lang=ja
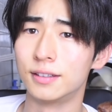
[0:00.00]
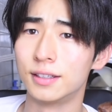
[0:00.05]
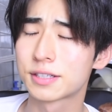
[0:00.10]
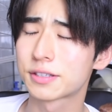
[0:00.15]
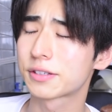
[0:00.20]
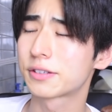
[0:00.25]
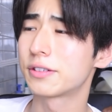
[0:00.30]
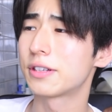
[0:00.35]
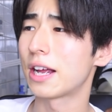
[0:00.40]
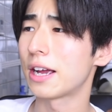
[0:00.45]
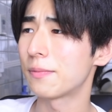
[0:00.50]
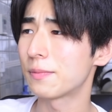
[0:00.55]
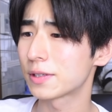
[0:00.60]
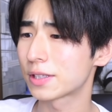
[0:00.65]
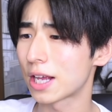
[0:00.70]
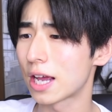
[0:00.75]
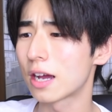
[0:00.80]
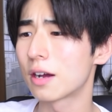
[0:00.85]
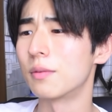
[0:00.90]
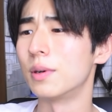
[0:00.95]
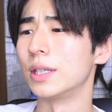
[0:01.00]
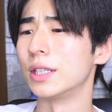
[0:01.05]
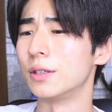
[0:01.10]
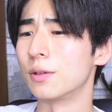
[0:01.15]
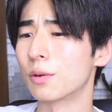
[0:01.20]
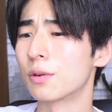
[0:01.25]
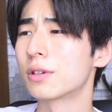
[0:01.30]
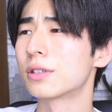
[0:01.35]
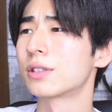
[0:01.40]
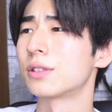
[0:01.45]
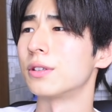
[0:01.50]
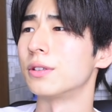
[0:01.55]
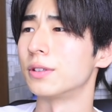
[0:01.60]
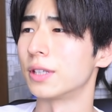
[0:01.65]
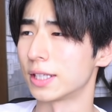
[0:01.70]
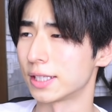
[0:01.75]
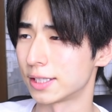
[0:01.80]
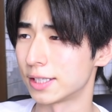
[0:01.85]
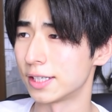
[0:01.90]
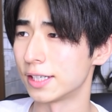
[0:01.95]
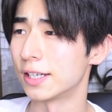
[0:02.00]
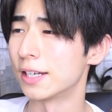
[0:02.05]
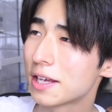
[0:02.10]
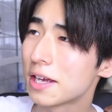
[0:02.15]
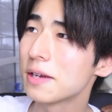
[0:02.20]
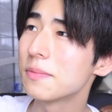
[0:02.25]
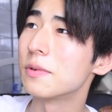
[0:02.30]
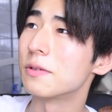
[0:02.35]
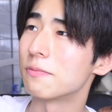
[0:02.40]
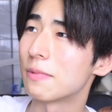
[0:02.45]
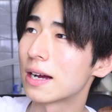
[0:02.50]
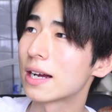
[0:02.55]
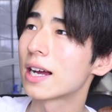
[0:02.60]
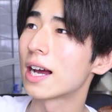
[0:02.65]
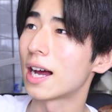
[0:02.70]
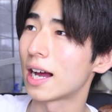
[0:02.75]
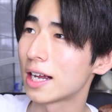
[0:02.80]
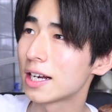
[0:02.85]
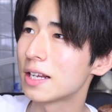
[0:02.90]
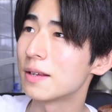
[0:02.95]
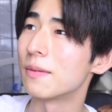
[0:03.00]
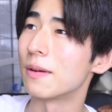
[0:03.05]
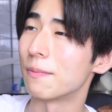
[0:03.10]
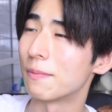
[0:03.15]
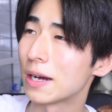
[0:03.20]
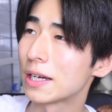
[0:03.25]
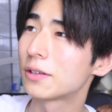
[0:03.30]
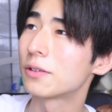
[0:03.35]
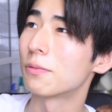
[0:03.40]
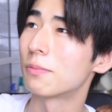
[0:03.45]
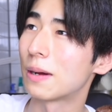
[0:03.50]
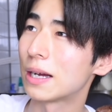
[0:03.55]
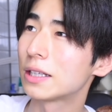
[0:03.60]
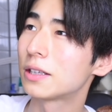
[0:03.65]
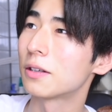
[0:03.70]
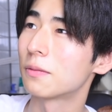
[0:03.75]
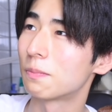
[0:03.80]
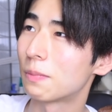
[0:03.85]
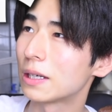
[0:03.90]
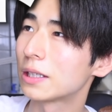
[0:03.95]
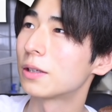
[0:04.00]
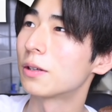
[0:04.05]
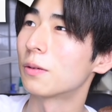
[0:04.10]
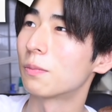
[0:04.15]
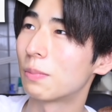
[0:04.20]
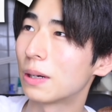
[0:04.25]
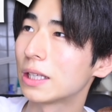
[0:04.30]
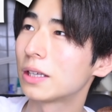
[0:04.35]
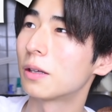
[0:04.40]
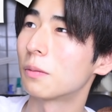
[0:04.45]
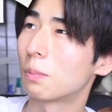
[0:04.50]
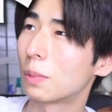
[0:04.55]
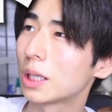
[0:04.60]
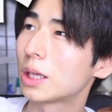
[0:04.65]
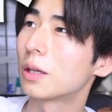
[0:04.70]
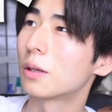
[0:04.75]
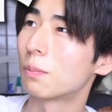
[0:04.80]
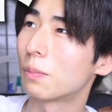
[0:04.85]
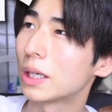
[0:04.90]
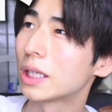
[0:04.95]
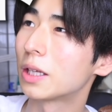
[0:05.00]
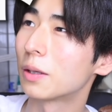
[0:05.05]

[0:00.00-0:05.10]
宿題も最後まで残していたし、ゲーム、漫画、アニメ、バイト、バイト、バイト、バイト、バイト、バイ